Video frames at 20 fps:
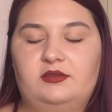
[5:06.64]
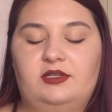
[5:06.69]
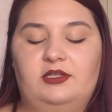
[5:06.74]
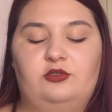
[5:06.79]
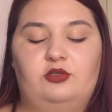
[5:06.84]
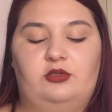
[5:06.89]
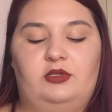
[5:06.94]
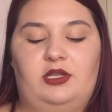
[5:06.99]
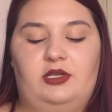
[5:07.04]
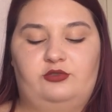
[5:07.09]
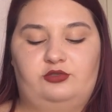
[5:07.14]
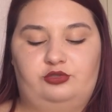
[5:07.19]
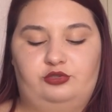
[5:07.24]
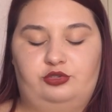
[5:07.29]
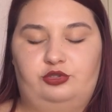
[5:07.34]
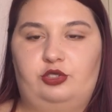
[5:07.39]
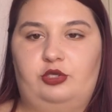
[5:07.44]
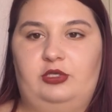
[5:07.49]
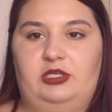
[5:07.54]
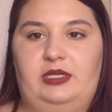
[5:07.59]
Tat olarak
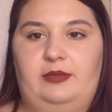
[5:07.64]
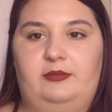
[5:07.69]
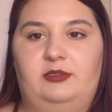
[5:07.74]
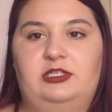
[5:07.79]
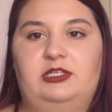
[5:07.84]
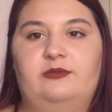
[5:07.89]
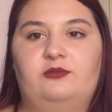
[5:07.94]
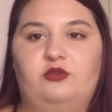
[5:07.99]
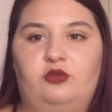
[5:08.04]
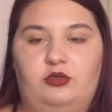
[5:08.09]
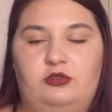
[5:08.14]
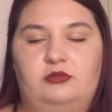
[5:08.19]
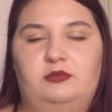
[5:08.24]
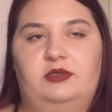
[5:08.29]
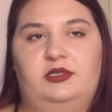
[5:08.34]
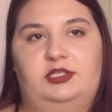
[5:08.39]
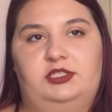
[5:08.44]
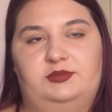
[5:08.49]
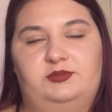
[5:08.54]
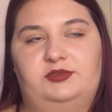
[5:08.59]
şunu söyleyebilirim.
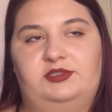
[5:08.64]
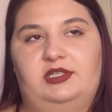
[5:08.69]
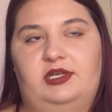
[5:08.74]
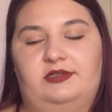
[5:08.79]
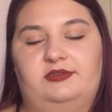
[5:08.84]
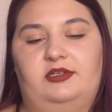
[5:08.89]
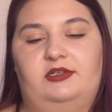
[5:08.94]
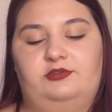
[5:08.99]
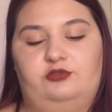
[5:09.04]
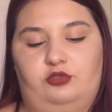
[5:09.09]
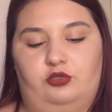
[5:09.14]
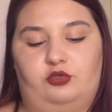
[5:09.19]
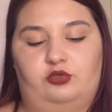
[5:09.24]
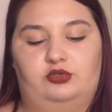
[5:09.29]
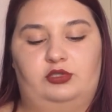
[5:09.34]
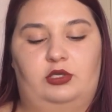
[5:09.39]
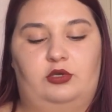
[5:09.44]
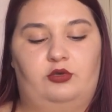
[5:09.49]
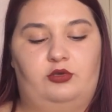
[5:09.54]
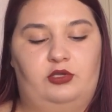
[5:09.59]
Dondurma kısmı zaten çok
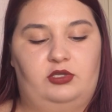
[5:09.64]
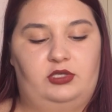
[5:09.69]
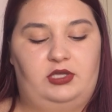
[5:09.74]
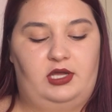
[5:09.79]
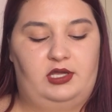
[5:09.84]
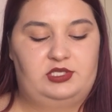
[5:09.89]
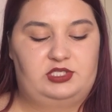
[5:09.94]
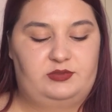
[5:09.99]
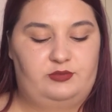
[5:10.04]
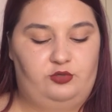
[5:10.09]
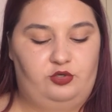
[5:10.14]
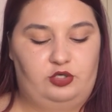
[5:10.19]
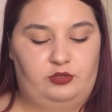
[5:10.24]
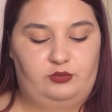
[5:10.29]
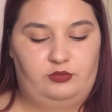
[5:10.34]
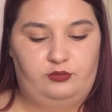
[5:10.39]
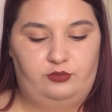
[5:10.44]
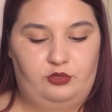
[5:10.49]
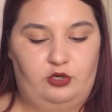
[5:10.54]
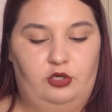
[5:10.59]
güzel. Onunla karşı bir
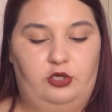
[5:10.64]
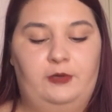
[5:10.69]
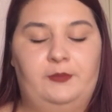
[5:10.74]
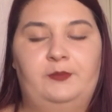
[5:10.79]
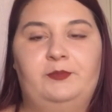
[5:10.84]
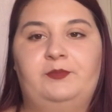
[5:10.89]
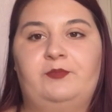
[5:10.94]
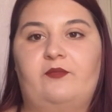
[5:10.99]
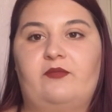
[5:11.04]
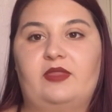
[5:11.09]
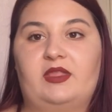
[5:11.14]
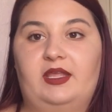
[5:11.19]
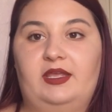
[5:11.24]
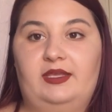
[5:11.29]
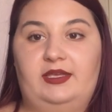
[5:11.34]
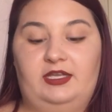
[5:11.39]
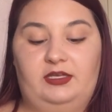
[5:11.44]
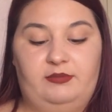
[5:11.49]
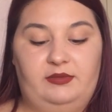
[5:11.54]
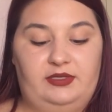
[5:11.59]
yorumum yok.
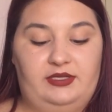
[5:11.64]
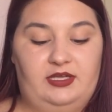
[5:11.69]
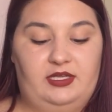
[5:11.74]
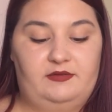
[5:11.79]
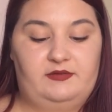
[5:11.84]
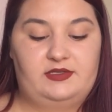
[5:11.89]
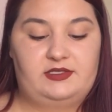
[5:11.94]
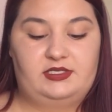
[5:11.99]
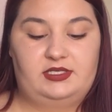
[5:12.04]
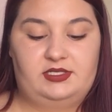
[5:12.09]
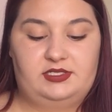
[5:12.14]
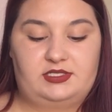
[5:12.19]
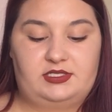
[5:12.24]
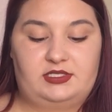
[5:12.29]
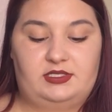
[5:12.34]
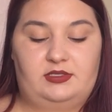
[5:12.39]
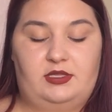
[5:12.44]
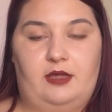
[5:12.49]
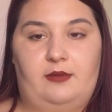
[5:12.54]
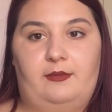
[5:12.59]
İrmik helvası
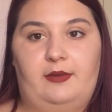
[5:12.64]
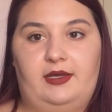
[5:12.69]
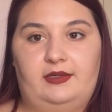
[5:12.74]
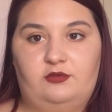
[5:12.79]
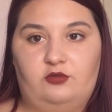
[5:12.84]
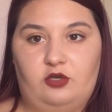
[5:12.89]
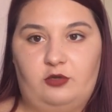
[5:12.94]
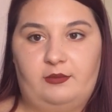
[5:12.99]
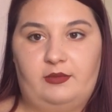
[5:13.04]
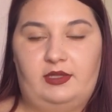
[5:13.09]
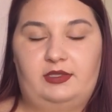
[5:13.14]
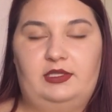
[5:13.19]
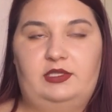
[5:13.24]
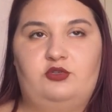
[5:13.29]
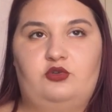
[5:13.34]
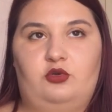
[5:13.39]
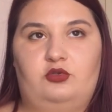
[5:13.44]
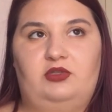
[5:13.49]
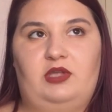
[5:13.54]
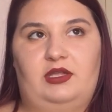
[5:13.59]
açısından ben
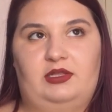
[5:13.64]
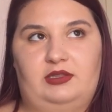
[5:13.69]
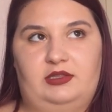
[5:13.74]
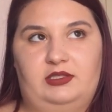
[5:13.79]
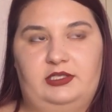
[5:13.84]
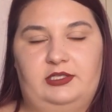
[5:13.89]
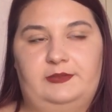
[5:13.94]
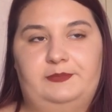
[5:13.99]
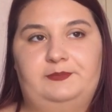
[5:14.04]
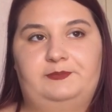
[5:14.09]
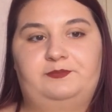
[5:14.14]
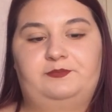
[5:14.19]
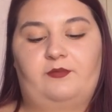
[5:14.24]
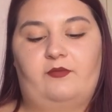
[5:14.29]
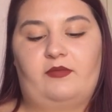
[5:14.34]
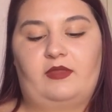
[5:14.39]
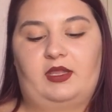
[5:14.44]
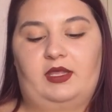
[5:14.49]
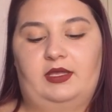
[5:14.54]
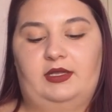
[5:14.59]
normalde çok tatlı
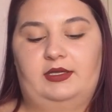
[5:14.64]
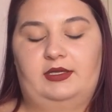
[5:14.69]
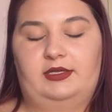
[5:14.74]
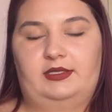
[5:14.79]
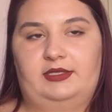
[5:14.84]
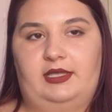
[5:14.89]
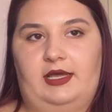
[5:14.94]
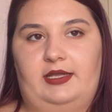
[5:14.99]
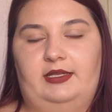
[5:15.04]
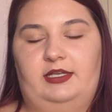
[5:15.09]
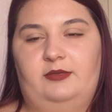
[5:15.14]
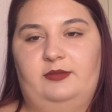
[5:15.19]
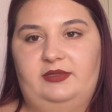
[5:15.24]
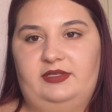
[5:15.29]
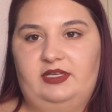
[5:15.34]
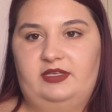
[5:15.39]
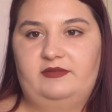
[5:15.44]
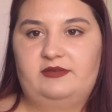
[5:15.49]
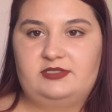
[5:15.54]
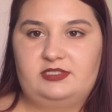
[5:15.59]
ee, yani
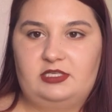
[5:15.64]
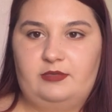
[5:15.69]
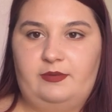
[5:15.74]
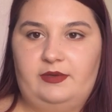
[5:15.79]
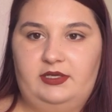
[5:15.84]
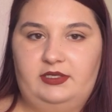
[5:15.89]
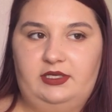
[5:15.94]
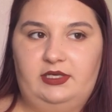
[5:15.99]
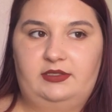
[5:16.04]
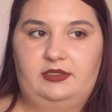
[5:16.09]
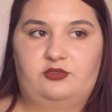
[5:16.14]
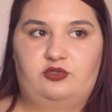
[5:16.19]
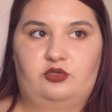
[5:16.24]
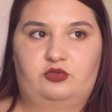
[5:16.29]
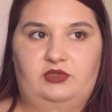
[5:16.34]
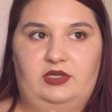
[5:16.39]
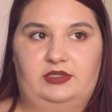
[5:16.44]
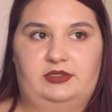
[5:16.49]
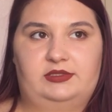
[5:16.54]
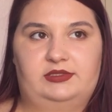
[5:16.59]
irmik helvası yaparken de
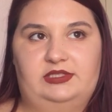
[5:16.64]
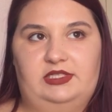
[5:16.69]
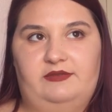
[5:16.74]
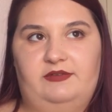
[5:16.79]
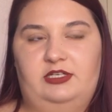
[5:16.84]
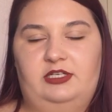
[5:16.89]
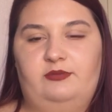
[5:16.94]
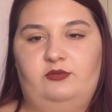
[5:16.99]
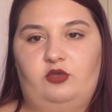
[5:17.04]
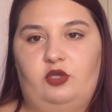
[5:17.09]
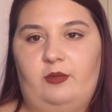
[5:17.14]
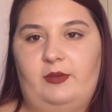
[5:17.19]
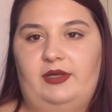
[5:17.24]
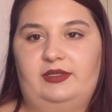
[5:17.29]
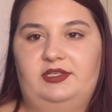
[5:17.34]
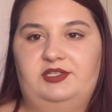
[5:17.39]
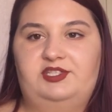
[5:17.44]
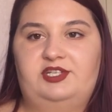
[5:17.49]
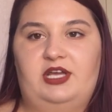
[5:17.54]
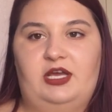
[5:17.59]
çok tatlı severim.
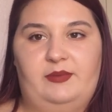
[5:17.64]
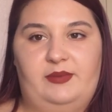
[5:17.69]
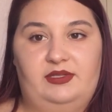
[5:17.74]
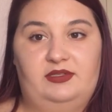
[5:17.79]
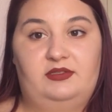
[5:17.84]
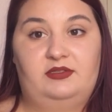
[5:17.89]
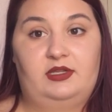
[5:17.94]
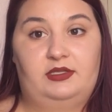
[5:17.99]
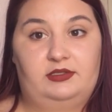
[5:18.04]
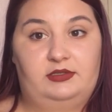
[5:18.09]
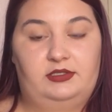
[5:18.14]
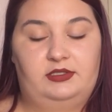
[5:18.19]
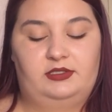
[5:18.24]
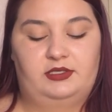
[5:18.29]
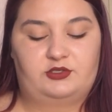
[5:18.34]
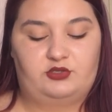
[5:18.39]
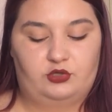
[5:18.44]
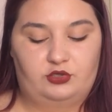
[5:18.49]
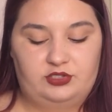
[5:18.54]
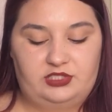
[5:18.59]
Normalde şerbetli
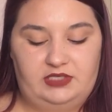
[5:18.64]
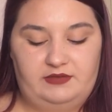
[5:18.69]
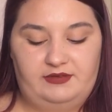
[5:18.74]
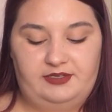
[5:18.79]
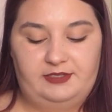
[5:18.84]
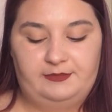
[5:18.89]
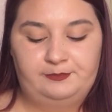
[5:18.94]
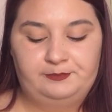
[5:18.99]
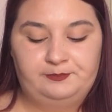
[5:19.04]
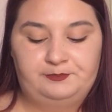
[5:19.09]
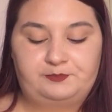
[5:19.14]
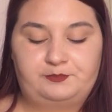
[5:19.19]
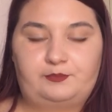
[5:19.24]
tatlıları çok severim.